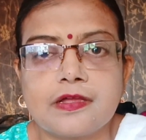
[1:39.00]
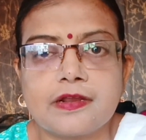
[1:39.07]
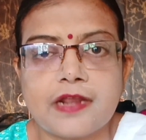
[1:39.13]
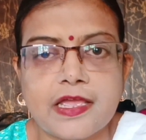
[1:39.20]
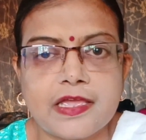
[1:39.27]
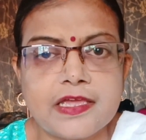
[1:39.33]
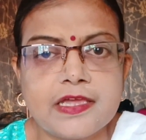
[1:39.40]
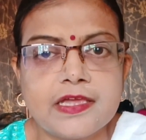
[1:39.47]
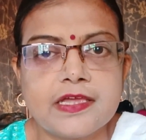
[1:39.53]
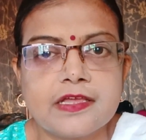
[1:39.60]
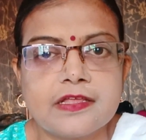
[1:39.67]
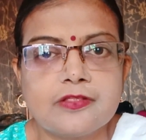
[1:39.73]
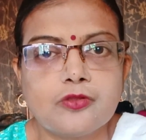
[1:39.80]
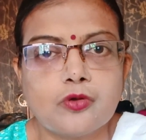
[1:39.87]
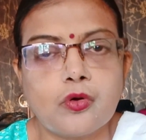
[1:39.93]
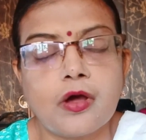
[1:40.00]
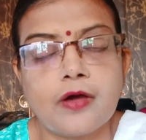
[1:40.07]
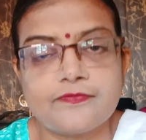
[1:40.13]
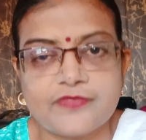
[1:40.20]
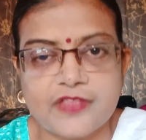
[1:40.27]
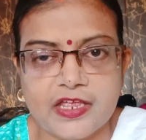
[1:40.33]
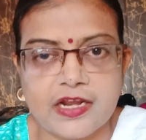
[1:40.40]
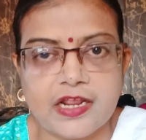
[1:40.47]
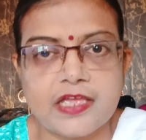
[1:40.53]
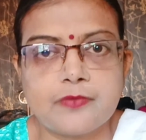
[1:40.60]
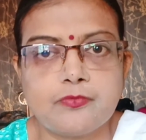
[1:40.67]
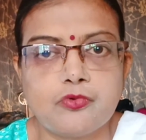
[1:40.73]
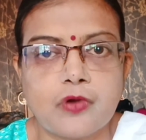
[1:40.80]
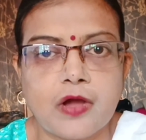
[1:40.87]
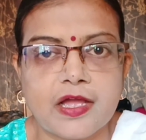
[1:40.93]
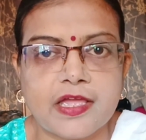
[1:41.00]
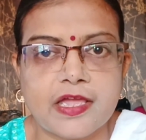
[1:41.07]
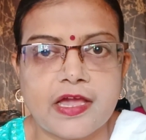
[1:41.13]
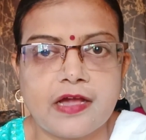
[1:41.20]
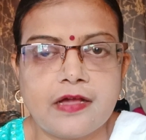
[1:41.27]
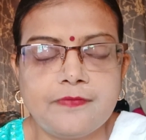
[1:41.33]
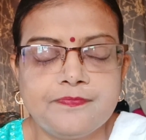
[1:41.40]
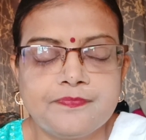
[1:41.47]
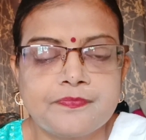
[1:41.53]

रही दो हफ्ते रही बुआ के यहाँ